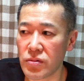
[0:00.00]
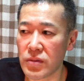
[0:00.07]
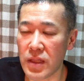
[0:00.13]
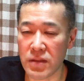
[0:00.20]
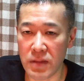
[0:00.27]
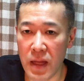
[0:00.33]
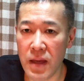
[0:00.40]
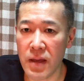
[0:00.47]

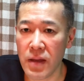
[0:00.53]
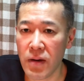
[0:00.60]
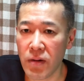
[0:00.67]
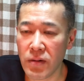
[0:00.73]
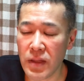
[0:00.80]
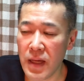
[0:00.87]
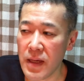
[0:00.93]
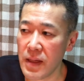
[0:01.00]
ですね
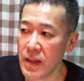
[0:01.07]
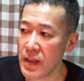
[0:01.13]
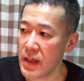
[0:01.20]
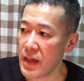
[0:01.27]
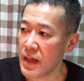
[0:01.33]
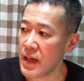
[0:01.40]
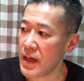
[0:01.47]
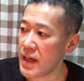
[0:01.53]
ほんで、
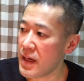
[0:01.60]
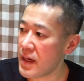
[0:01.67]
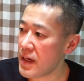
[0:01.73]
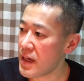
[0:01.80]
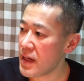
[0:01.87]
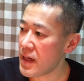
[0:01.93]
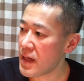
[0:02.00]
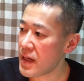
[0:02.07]

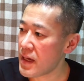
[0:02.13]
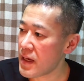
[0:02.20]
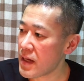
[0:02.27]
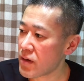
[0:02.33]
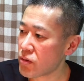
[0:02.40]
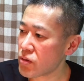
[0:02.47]
えー、